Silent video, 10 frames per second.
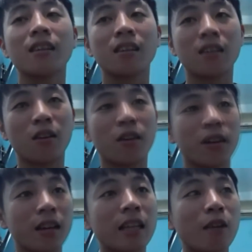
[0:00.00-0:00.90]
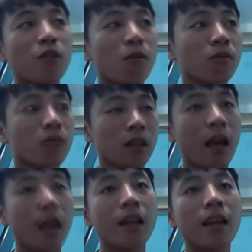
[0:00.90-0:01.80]
rồi nền giáo dục thực
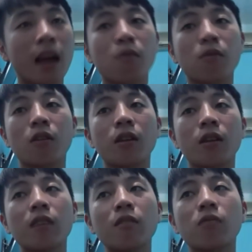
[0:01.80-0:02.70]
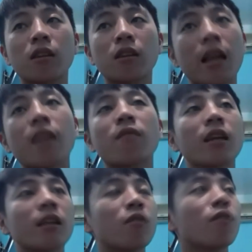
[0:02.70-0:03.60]
tế đi học rồi nền giáo dục từ gia đình và nền
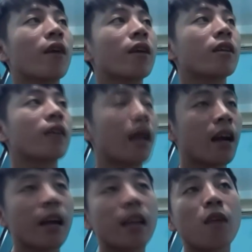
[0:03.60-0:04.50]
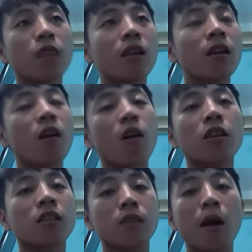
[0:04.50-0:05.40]
giáo dục và cả những cái thông tin nó có được
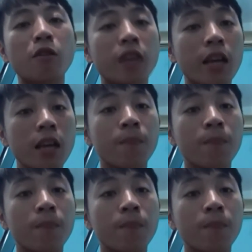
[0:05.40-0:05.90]
từ báo chí